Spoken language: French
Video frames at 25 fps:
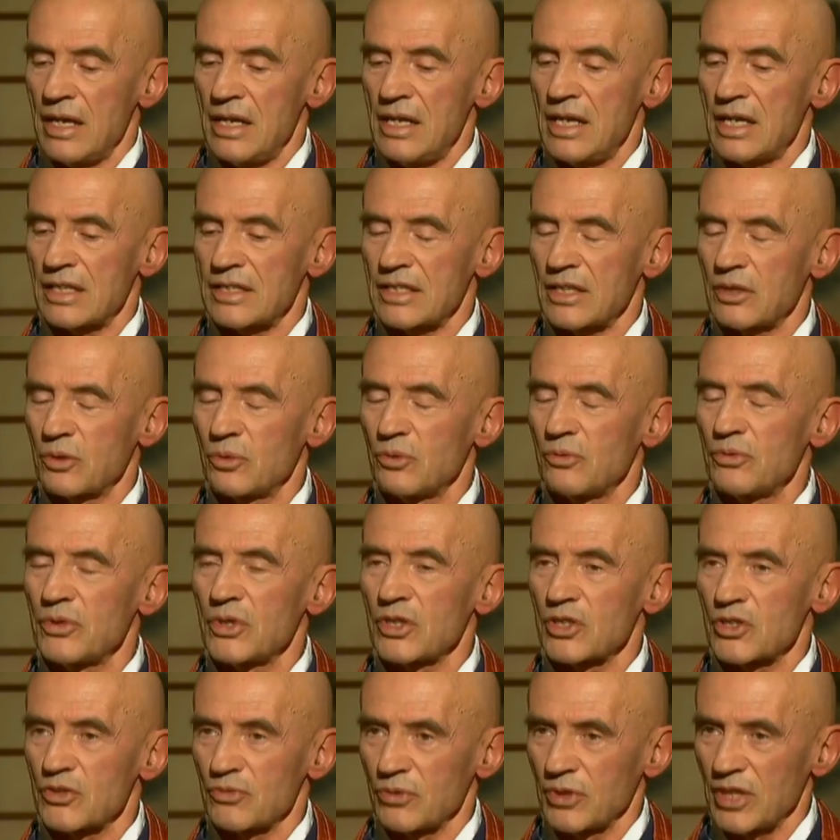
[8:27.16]
il y a cette
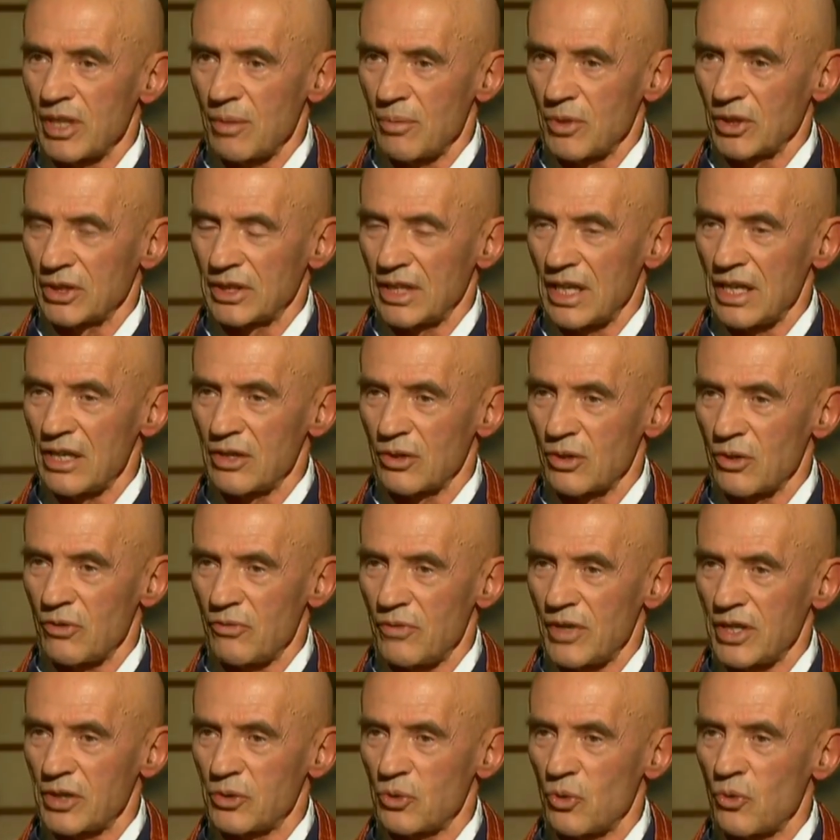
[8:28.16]
confiance fondamentale dans le
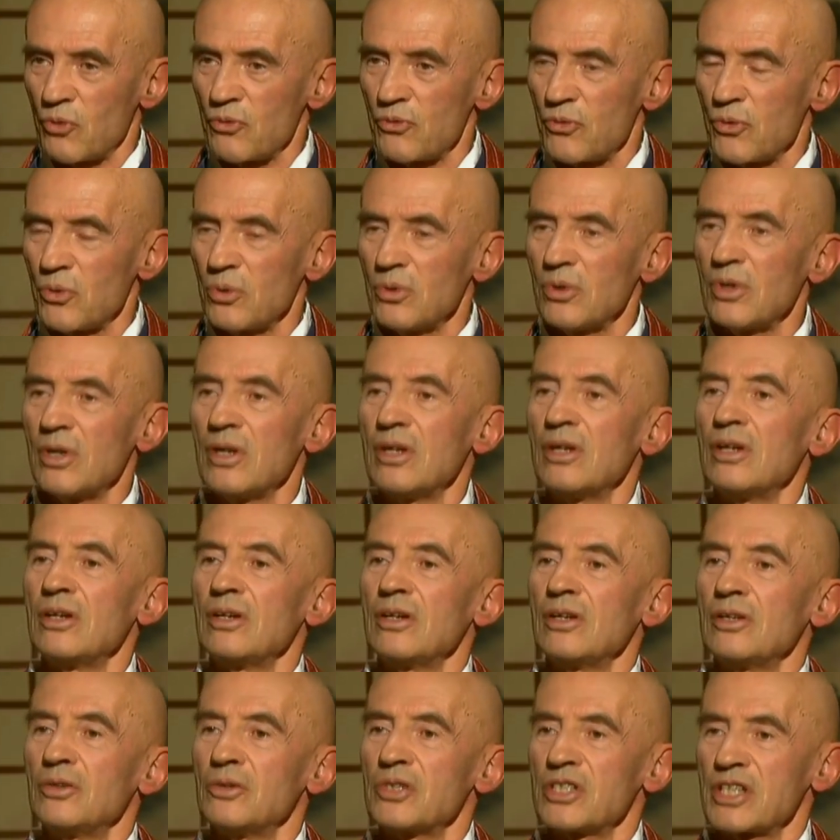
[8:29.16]
fait qu'au fond
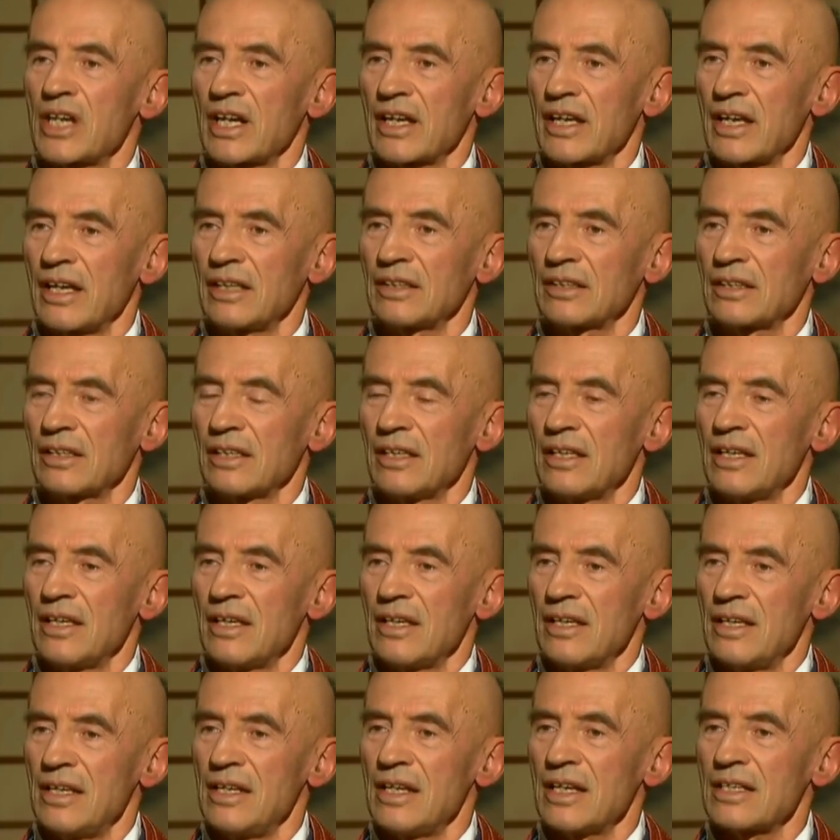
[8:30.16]
de chaque être,
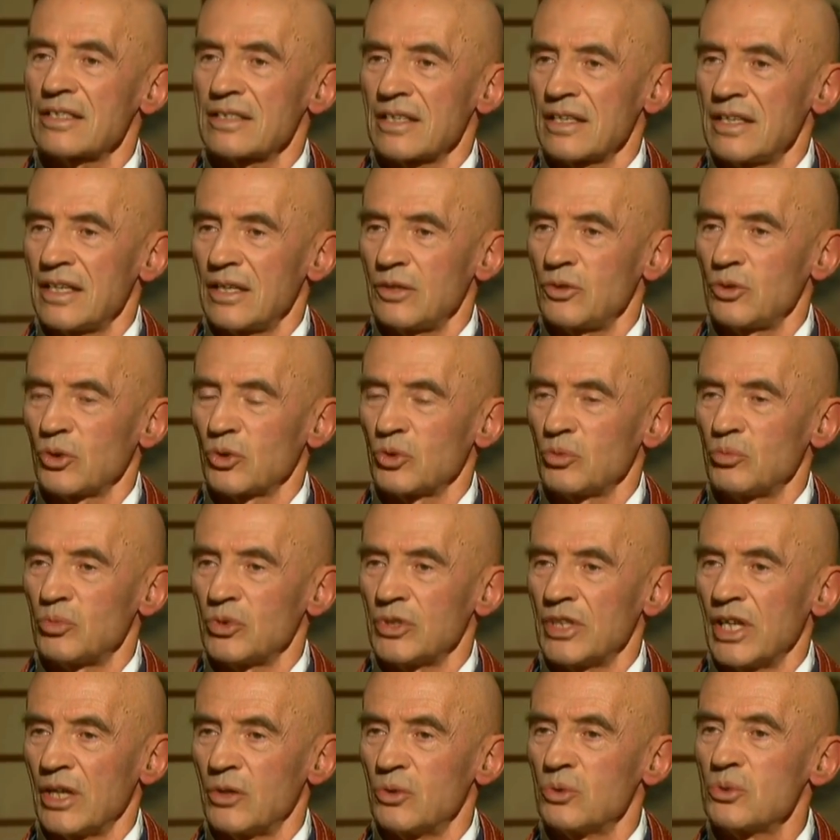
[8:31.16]
il y a cette nature de
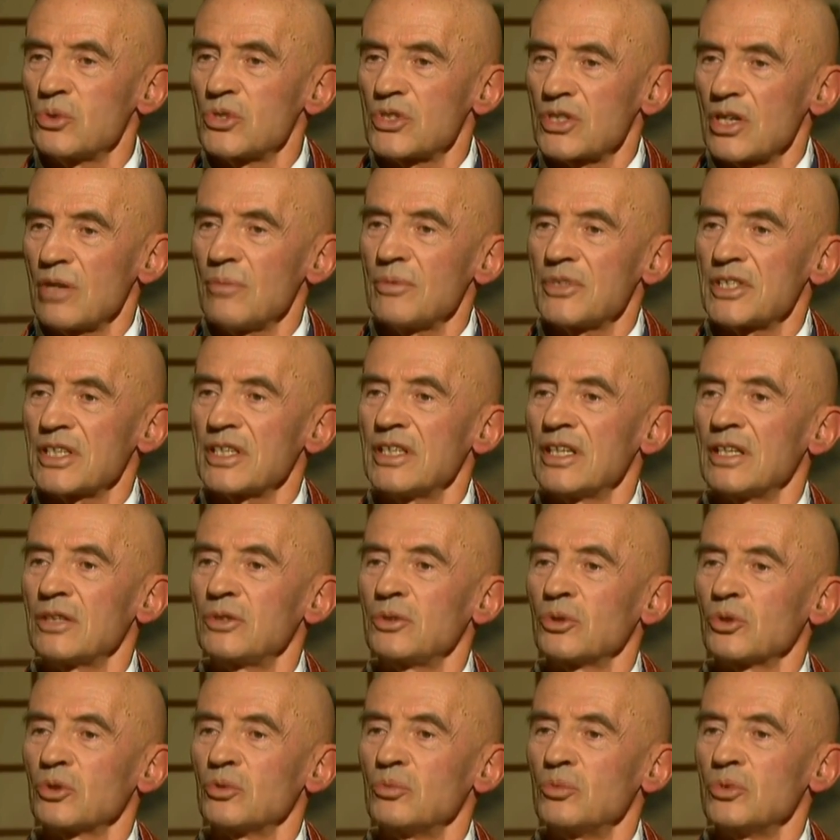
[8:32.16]
Bouddha. Nous sommes cette
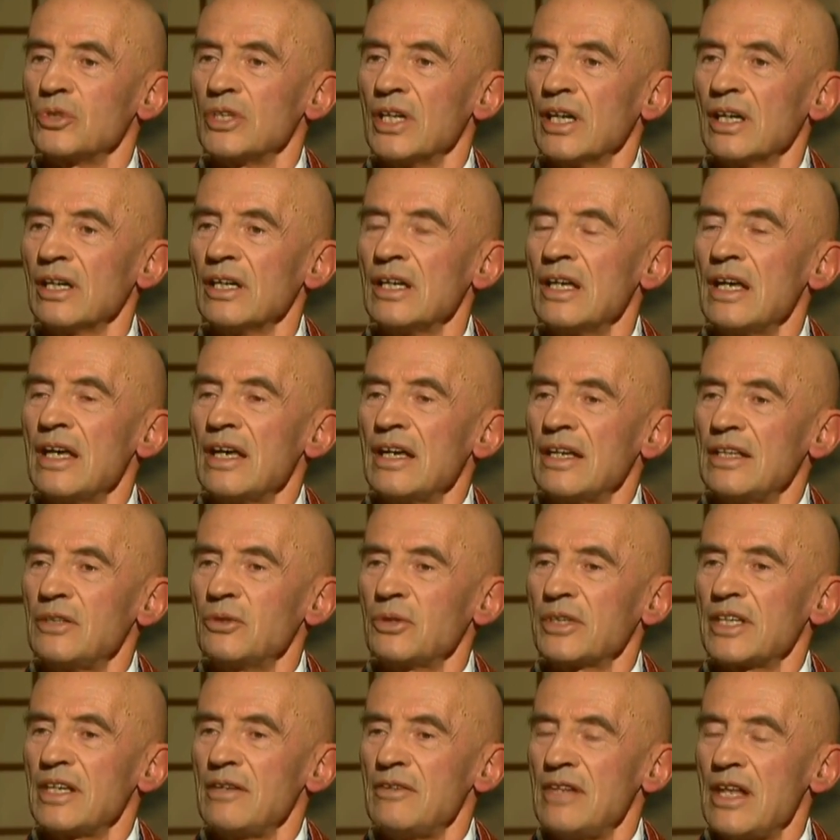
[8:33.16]
nature de Bouddha. Et
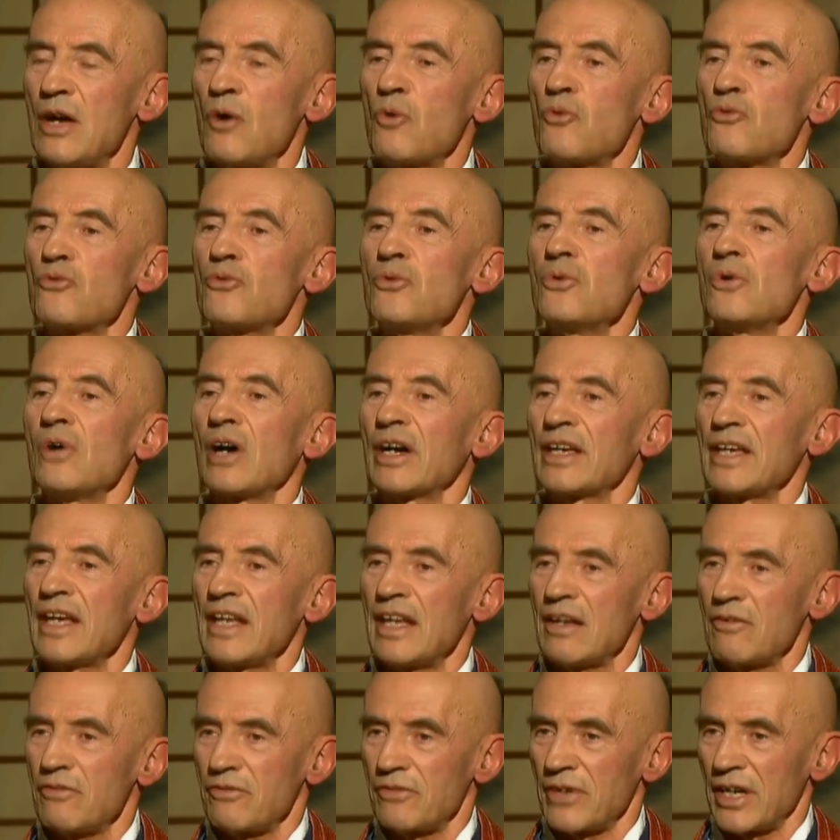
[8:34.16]
donc, il n'y a au fond
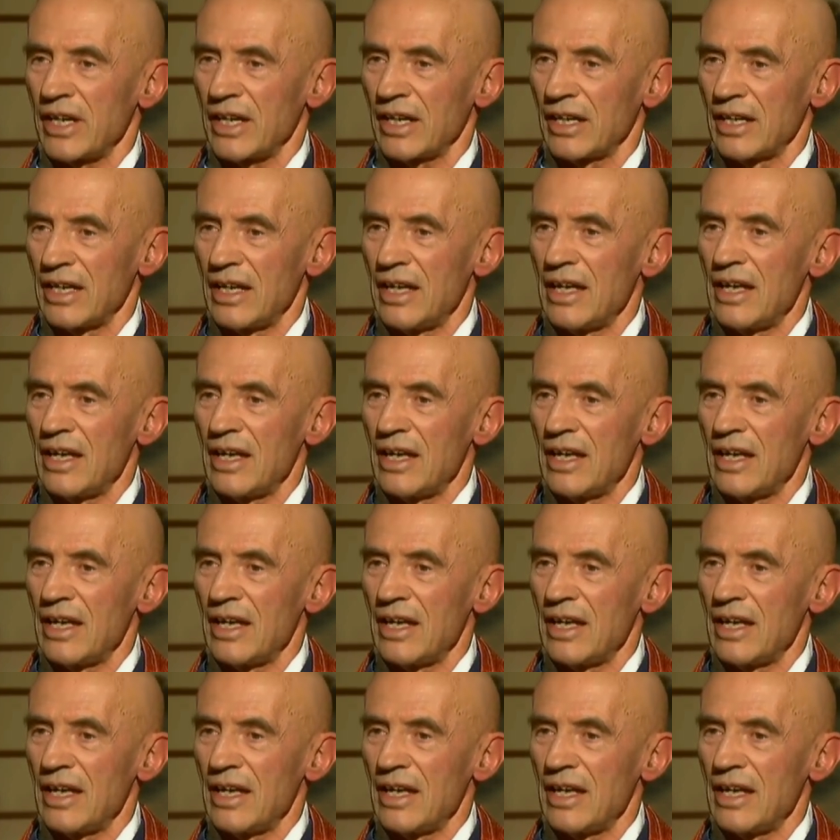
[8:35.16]
rien à faire.